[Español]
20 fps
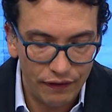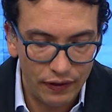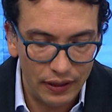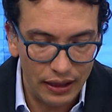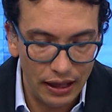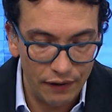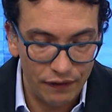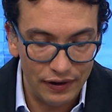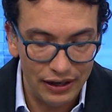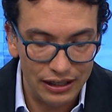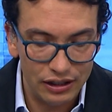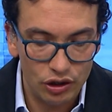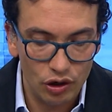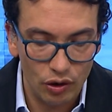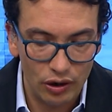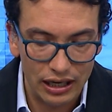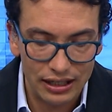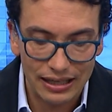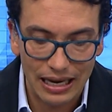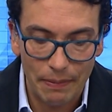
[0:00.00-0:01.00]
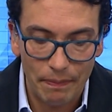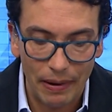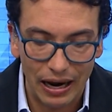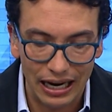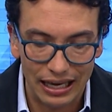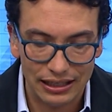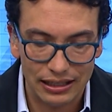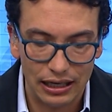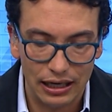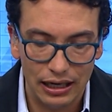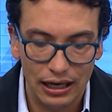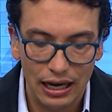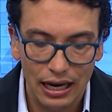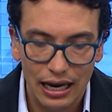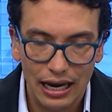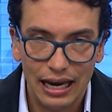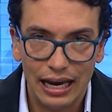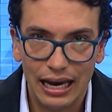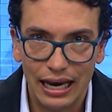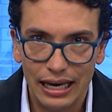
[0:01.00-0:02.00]
definiciones que parecen
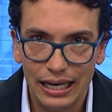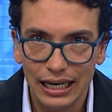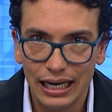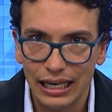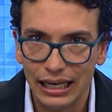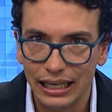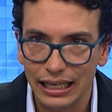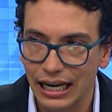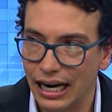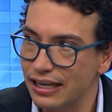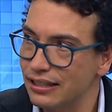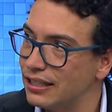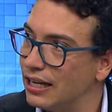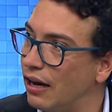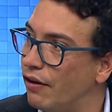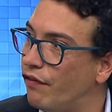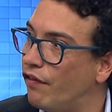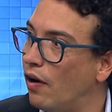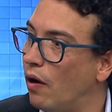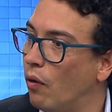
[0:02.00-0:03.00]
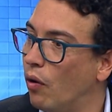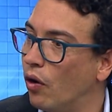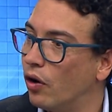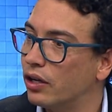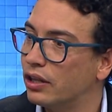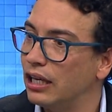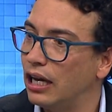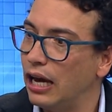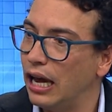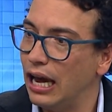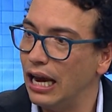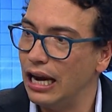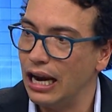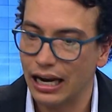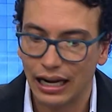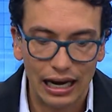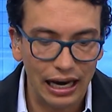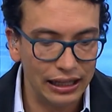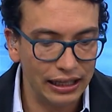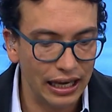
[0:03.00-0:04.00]
inclinarse a favor del
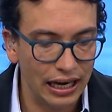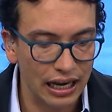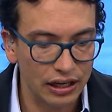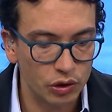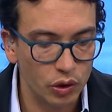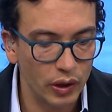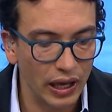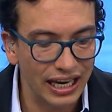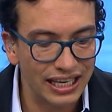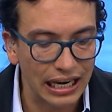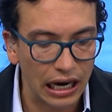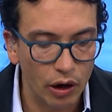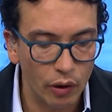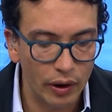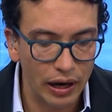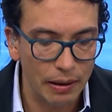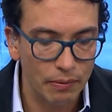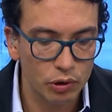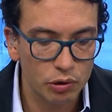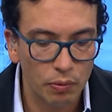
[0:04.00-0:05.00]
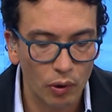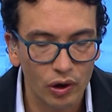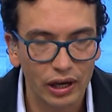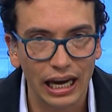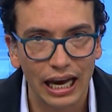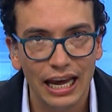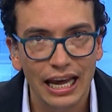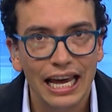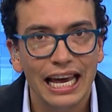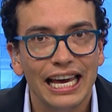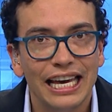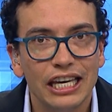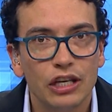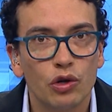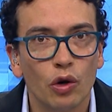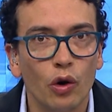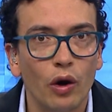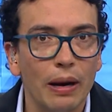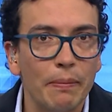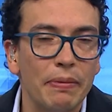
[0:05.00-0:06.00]
alcalde de la ciudad. Y ya lo veremos porque. Y
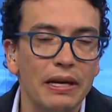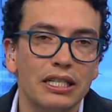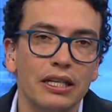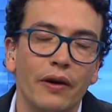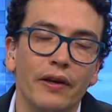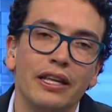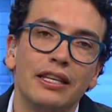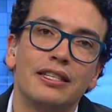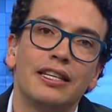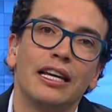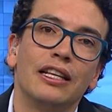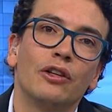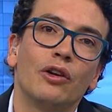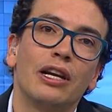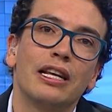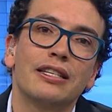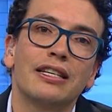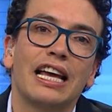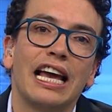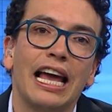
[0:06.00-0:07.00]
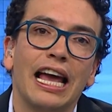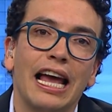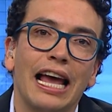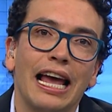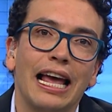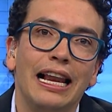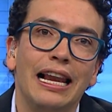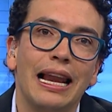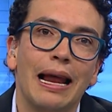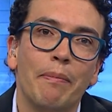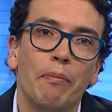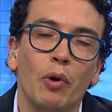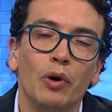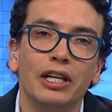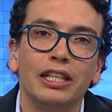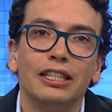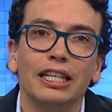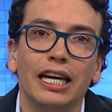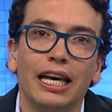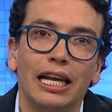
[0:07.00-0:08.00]
yo empezado diciéndoles que la
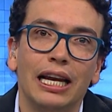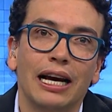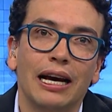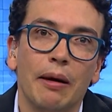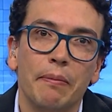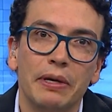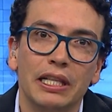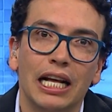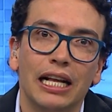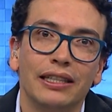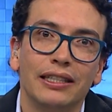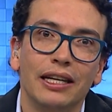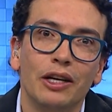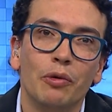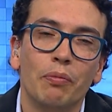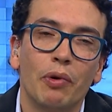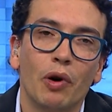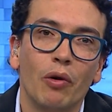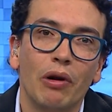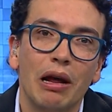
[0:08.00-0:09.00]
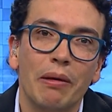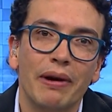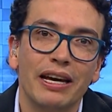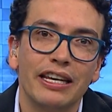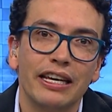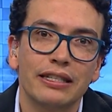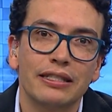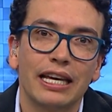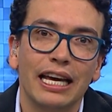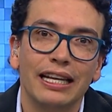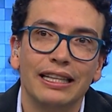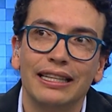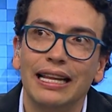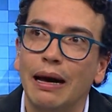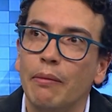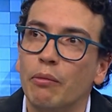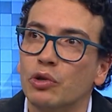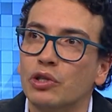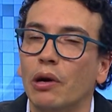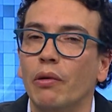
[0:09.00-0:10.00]
política de la capital tiene un problema y es que
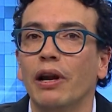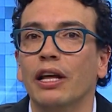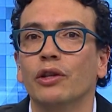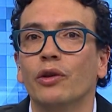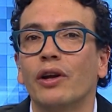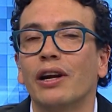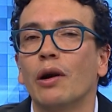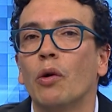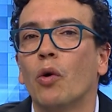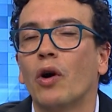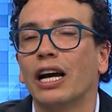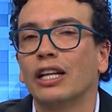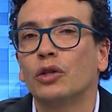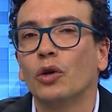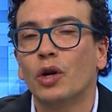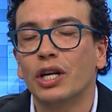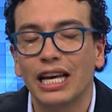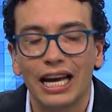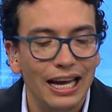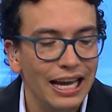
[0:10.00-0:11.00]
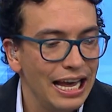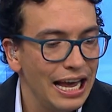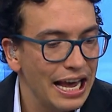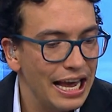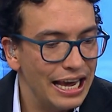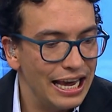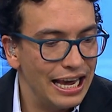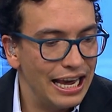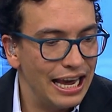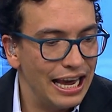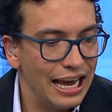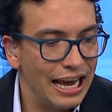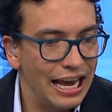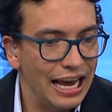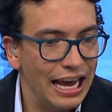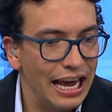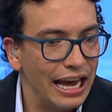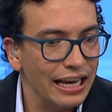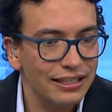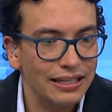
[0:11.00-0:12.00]
andamos hablando de revocatoria
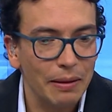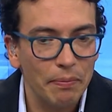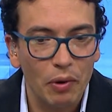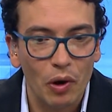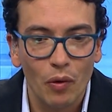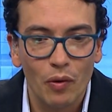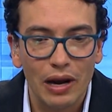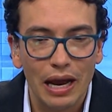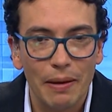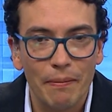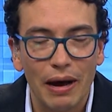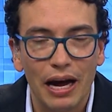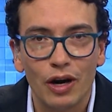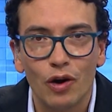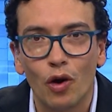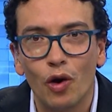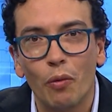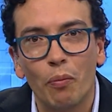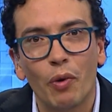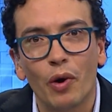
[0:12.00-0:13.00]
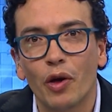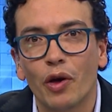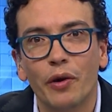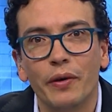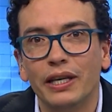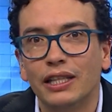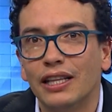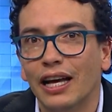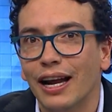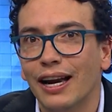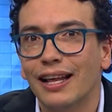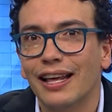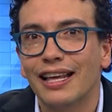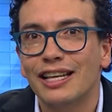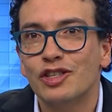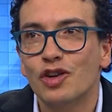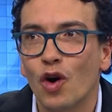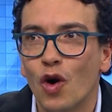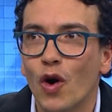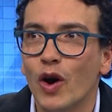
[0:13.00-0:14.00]
y ese problema no lo puedo evitar eh,
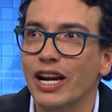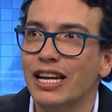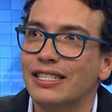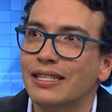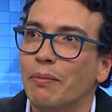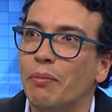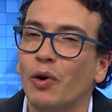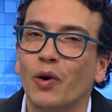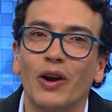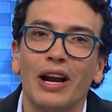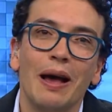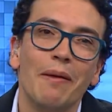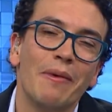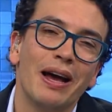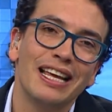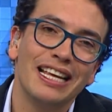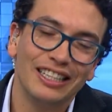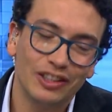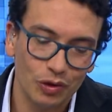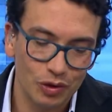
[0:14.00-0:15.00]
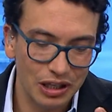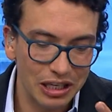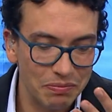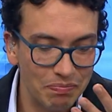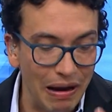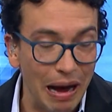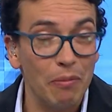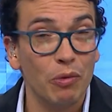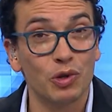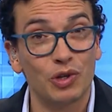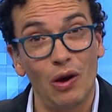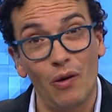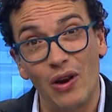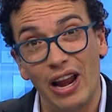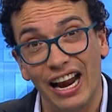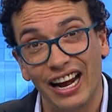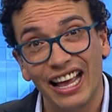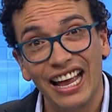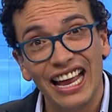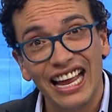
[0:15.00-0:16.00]
yo en este programa y entonces vamos a
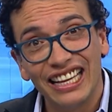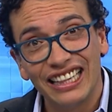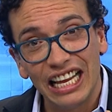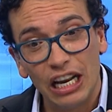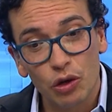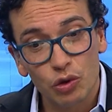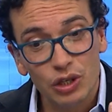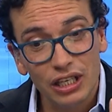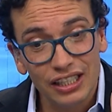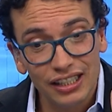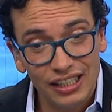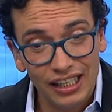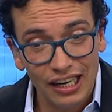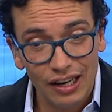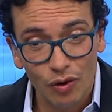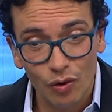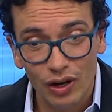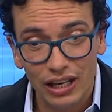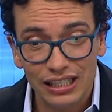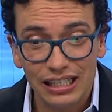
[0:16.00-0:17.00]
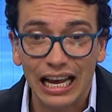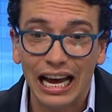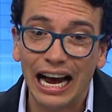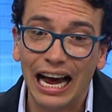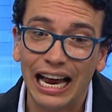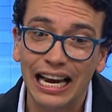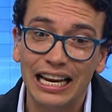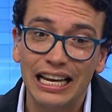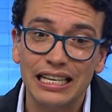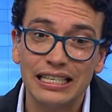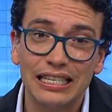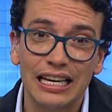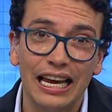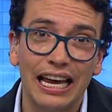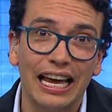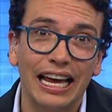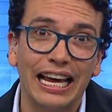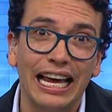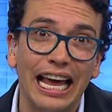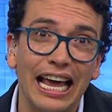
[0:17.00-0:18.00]
hablar de los intríngulis legales
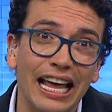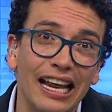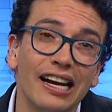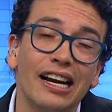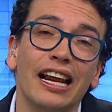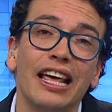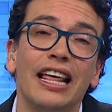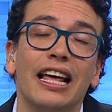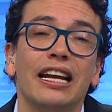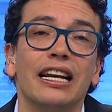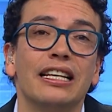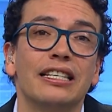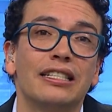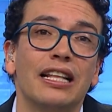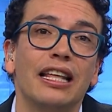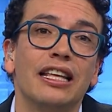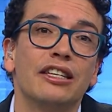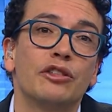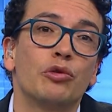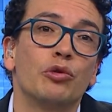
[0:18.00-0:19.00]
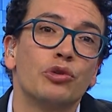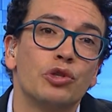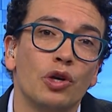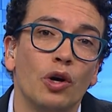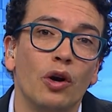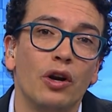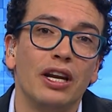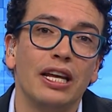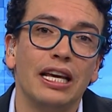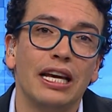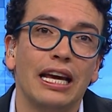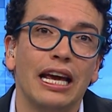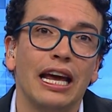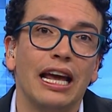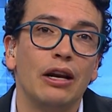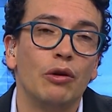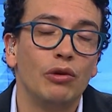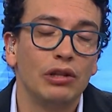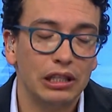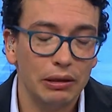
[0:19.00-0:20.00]
eh, que enredan esta discusión y que
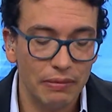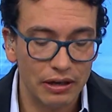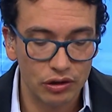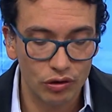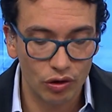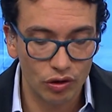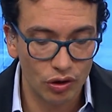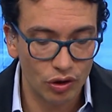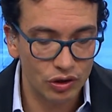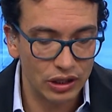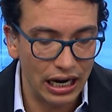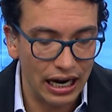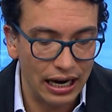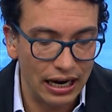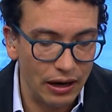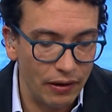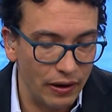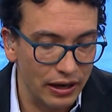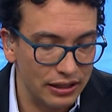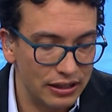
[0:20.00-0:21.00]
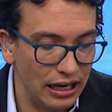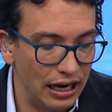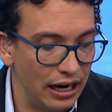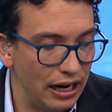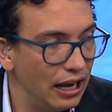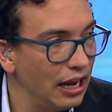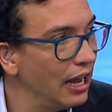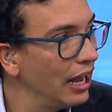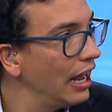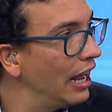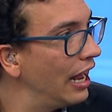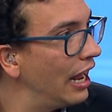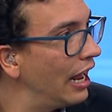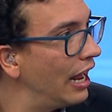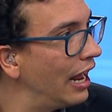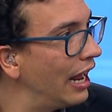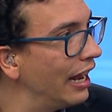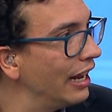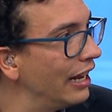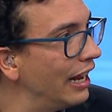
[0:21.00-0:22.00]
en últimas no nos dejan avanzar mm.
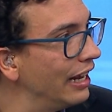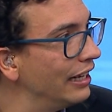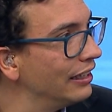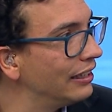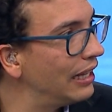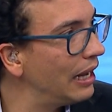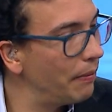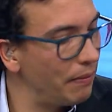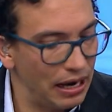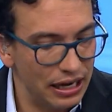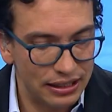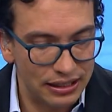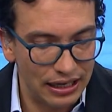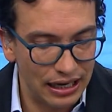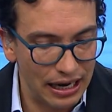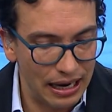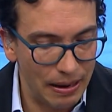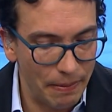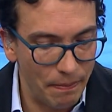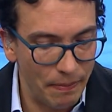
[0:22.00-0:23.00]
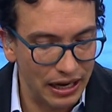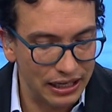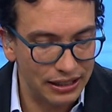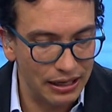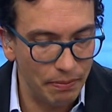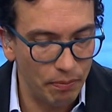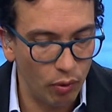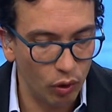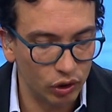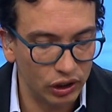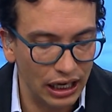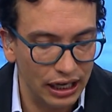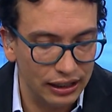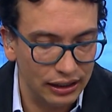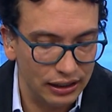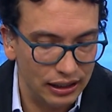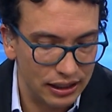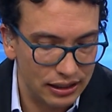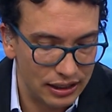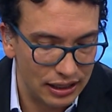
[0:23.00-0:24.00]
eh, e, en temas más
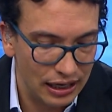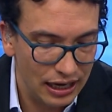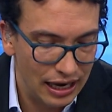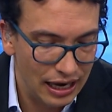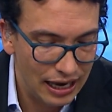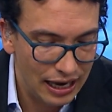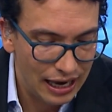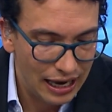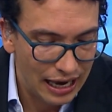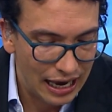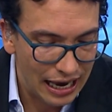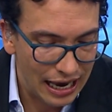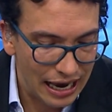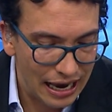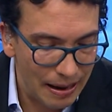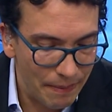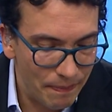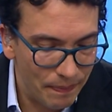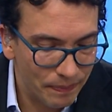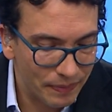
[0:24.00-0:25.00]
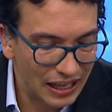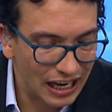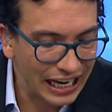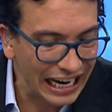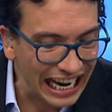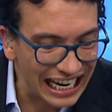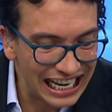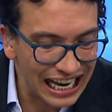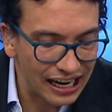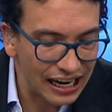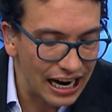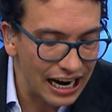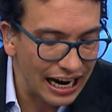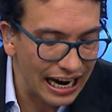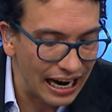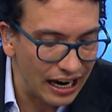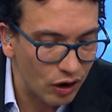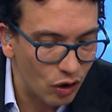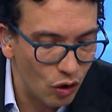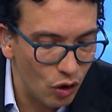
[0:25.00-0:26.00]
importantes. Em, quería
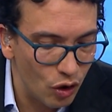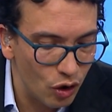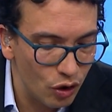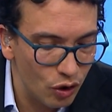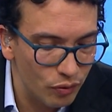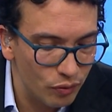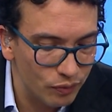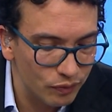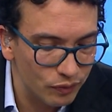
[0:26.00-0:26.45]
arrancar con